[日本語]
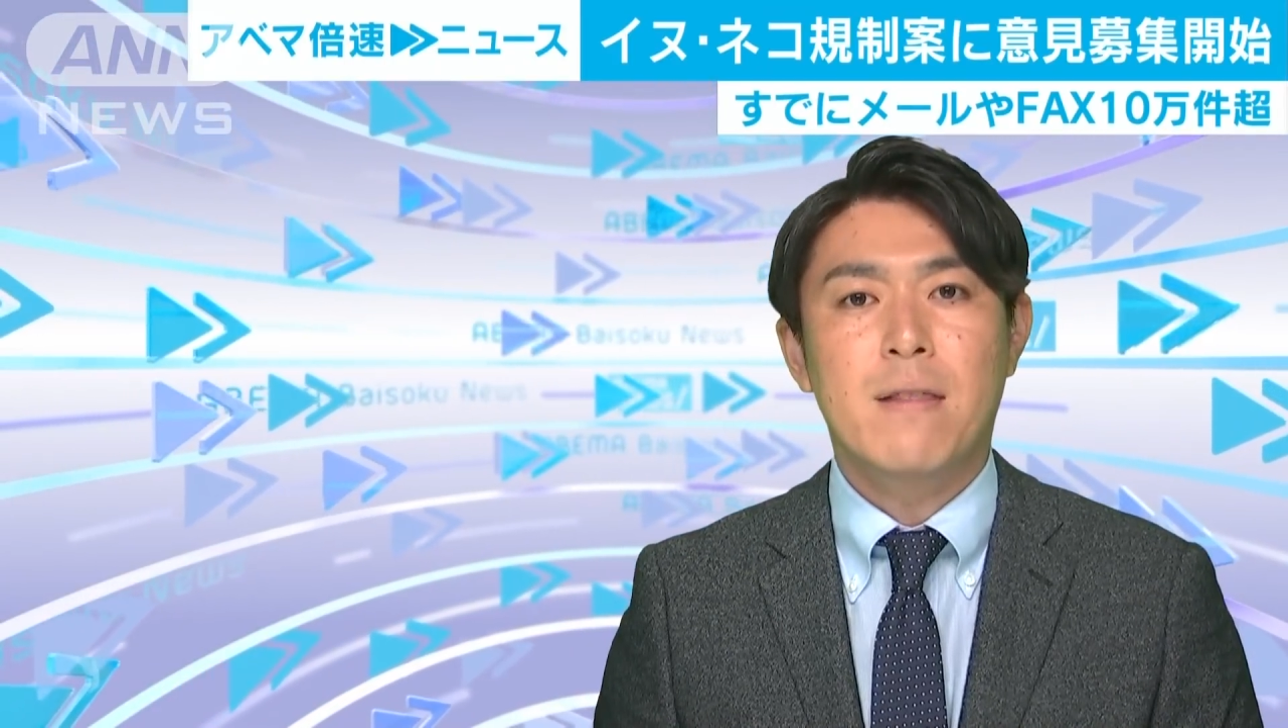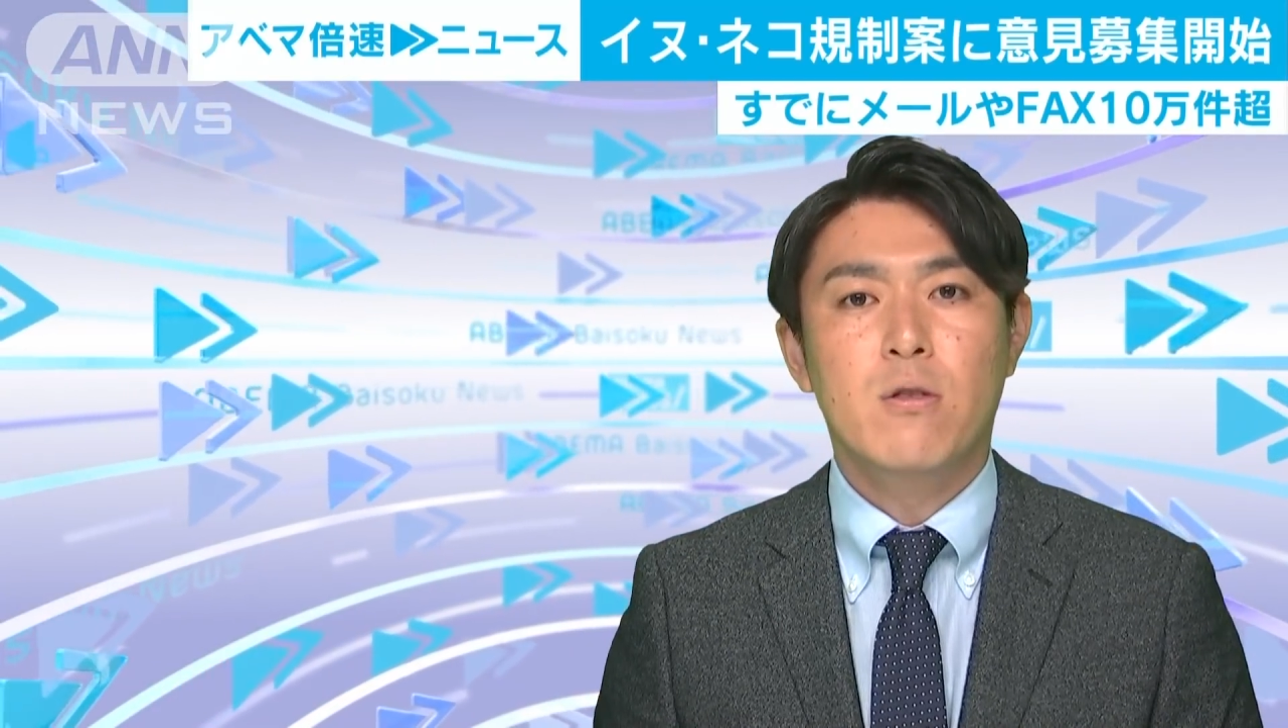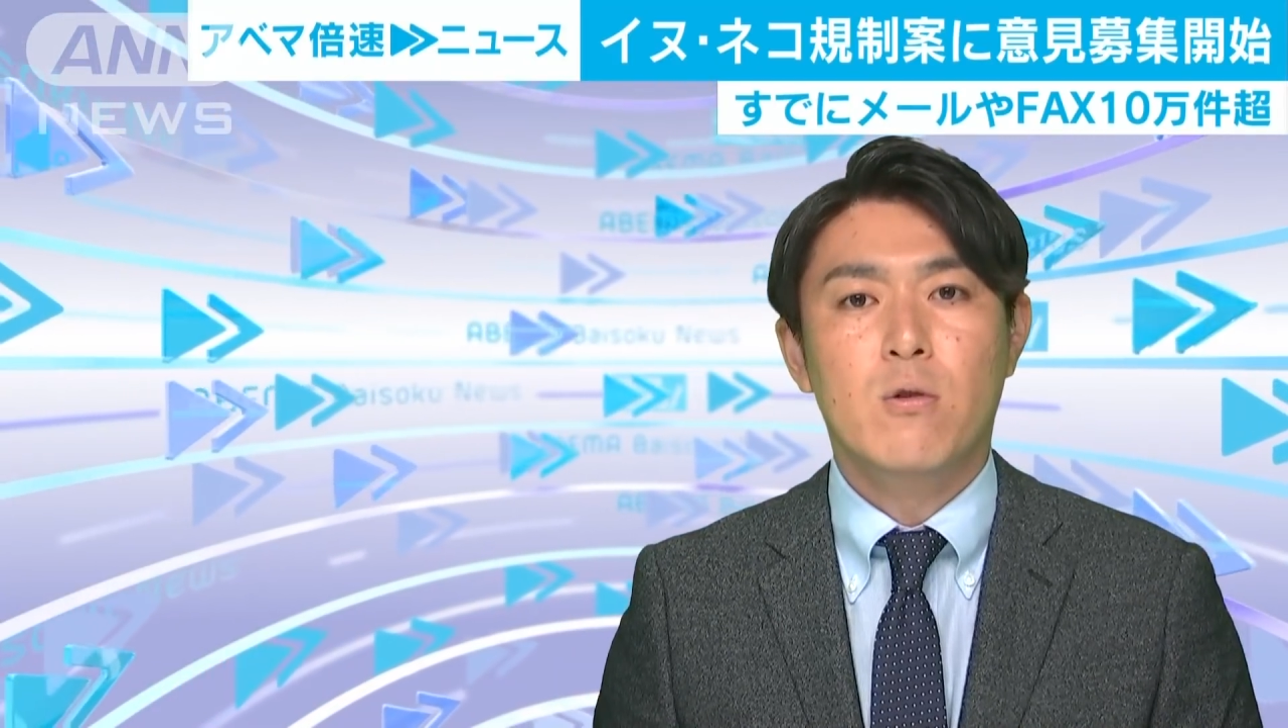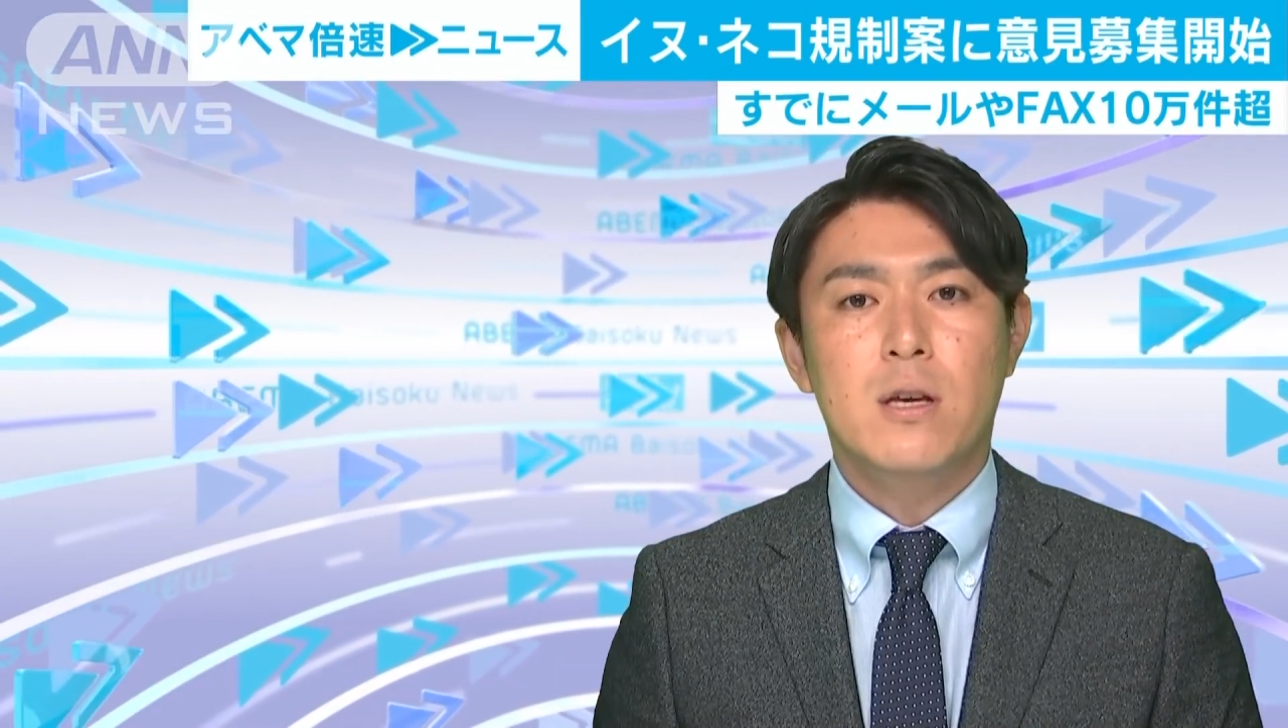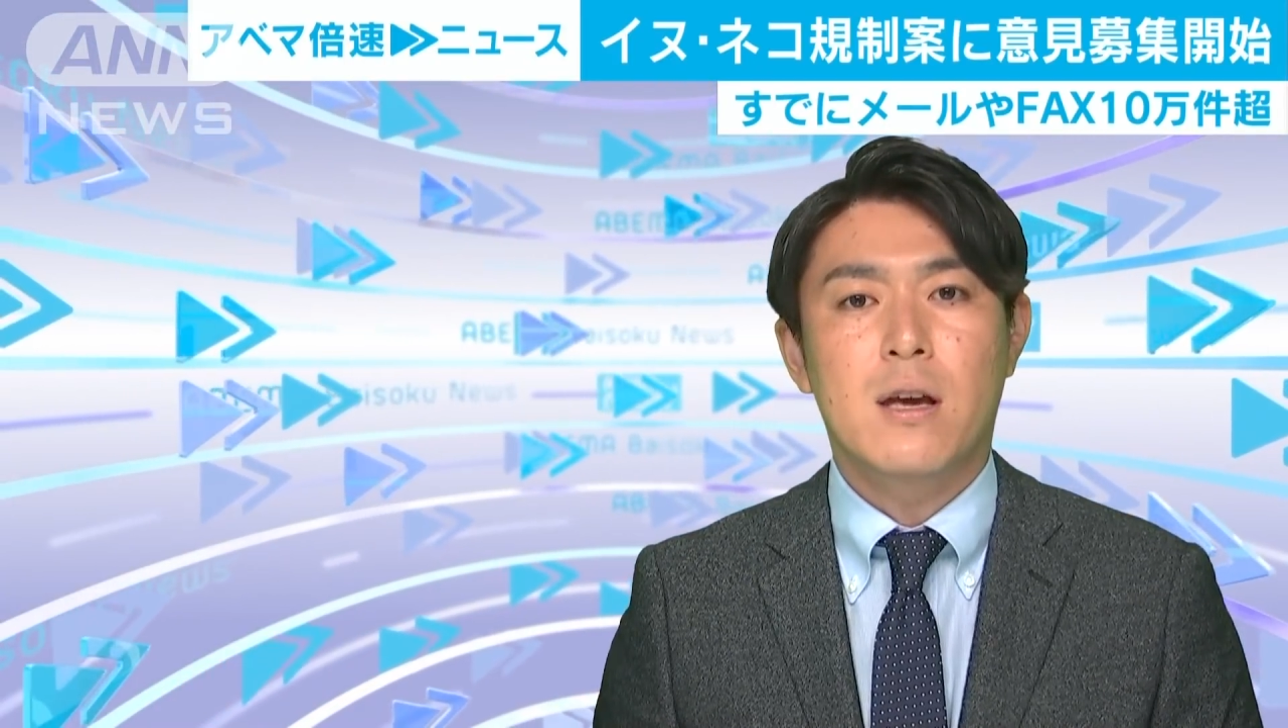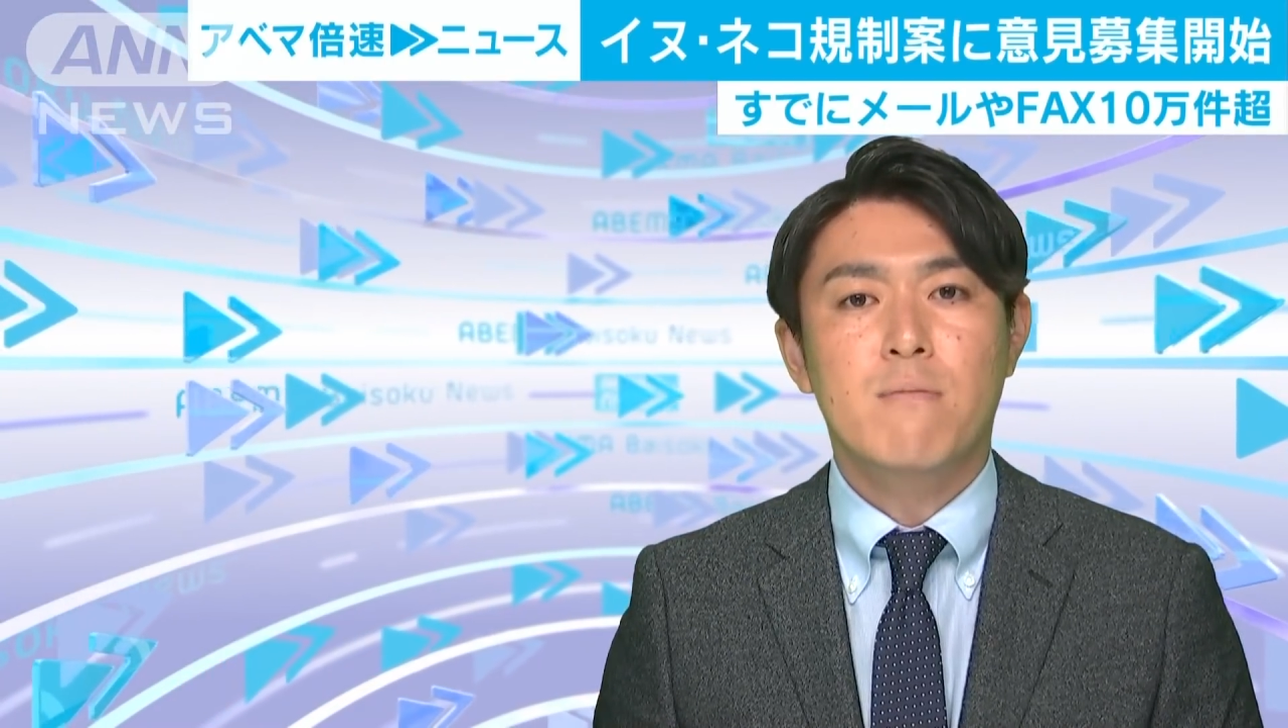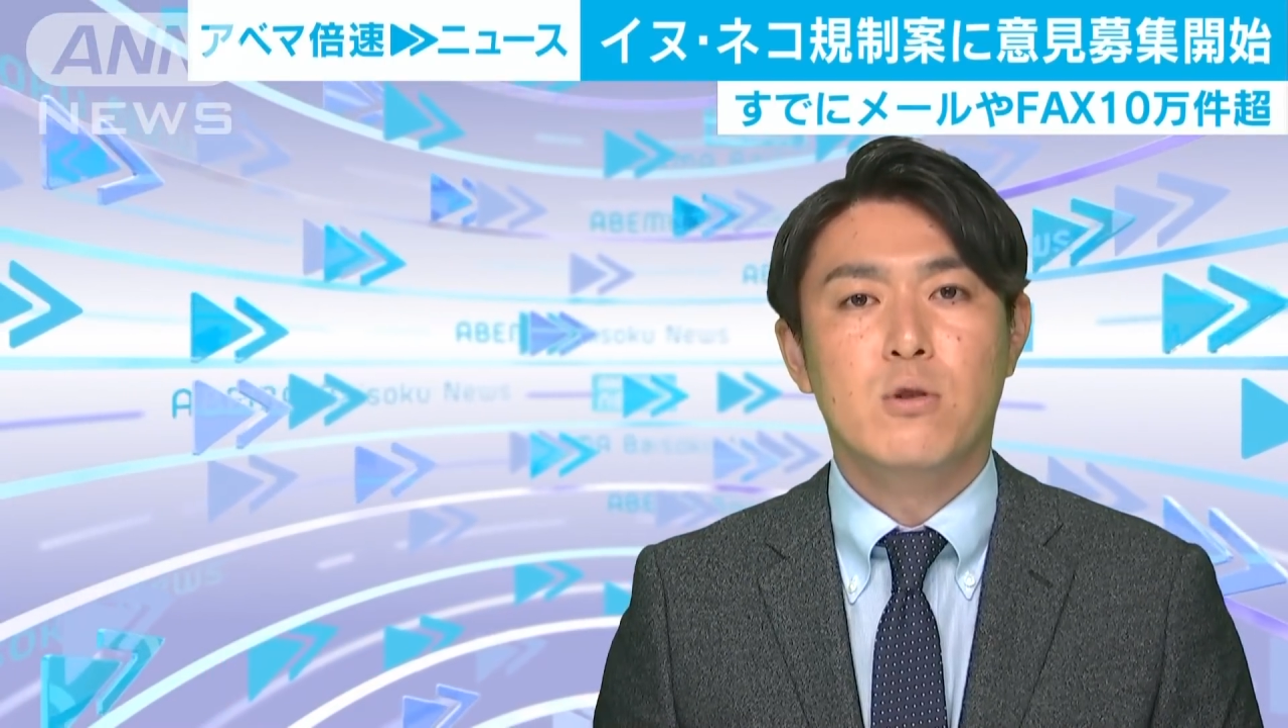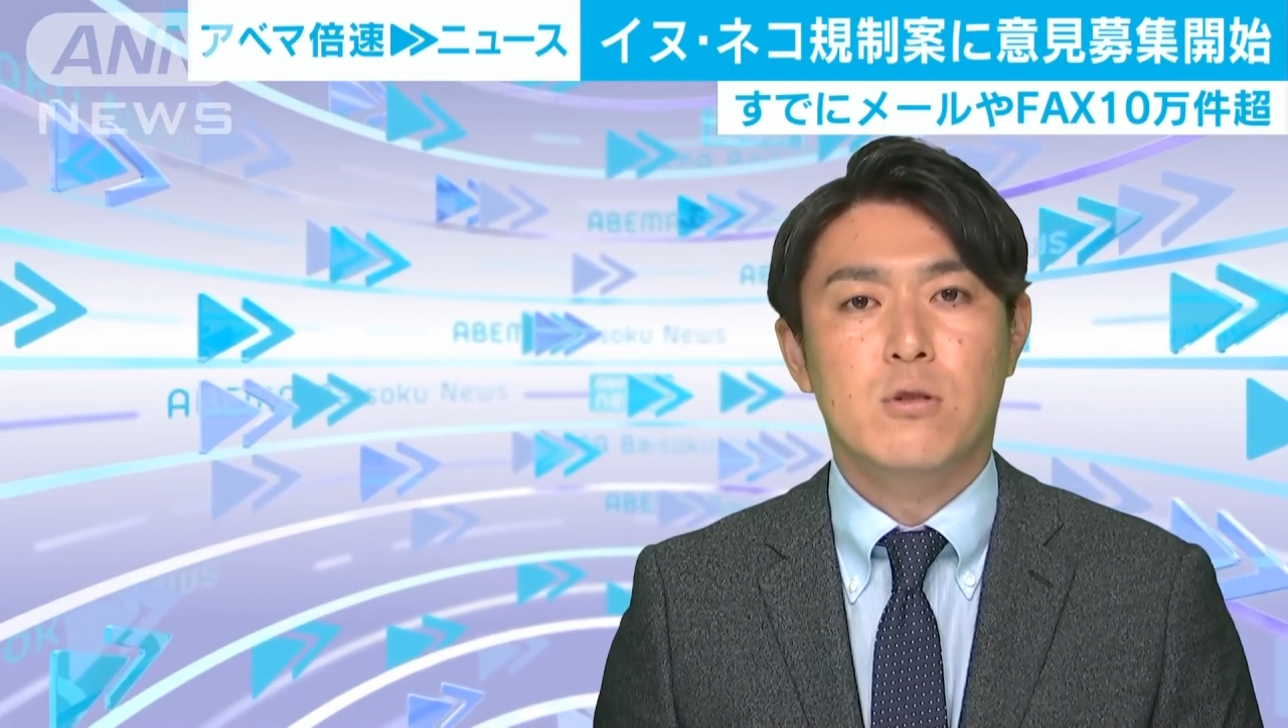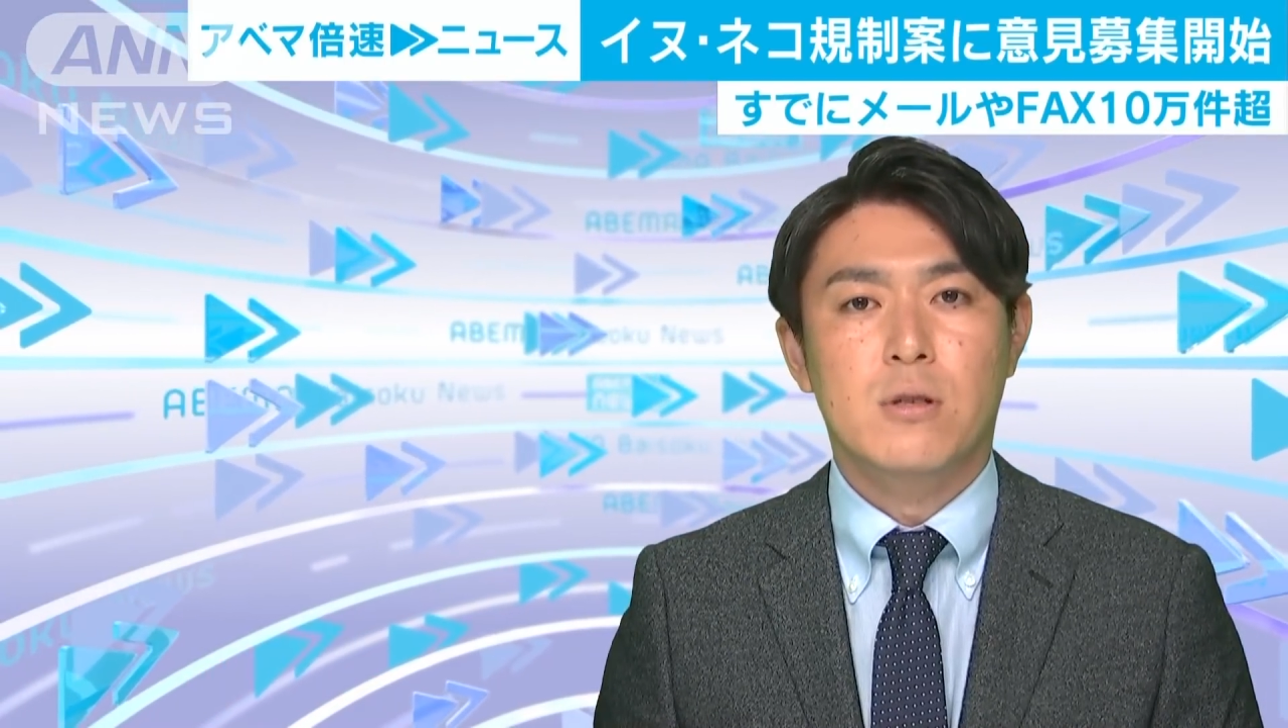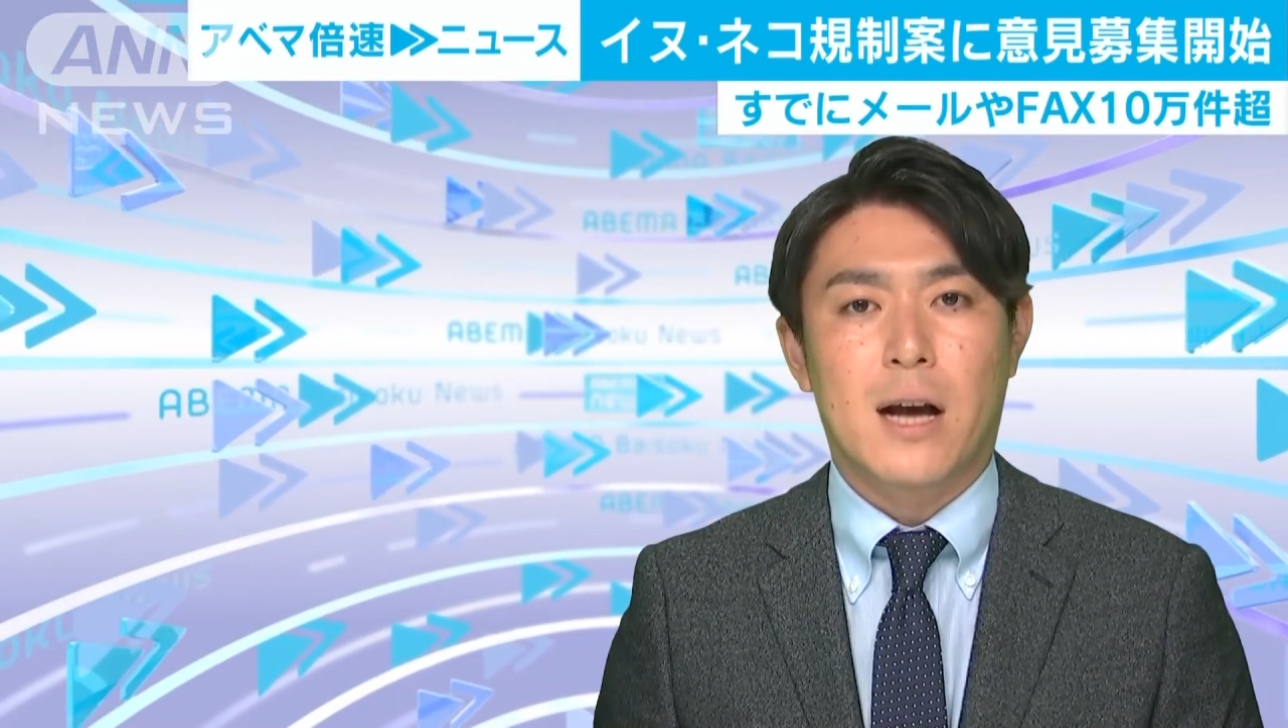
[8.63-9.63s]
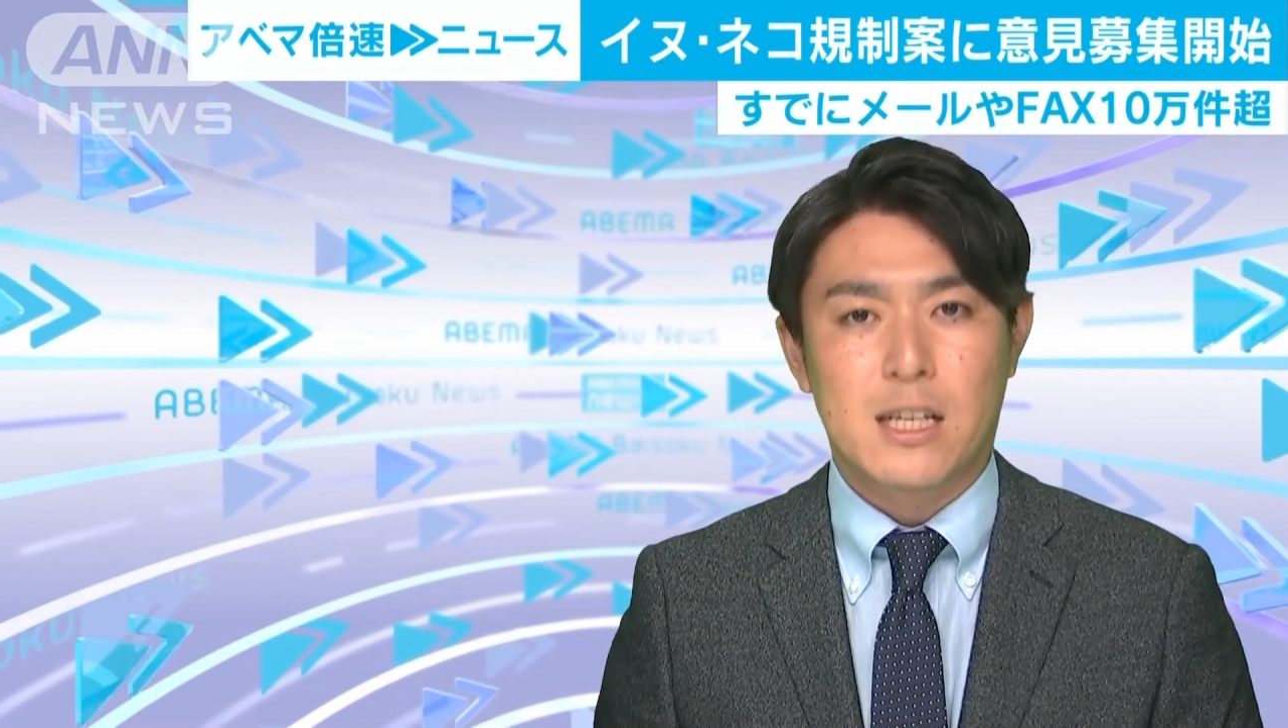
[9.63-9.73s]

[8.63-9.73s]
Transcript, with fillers: 般の意見募集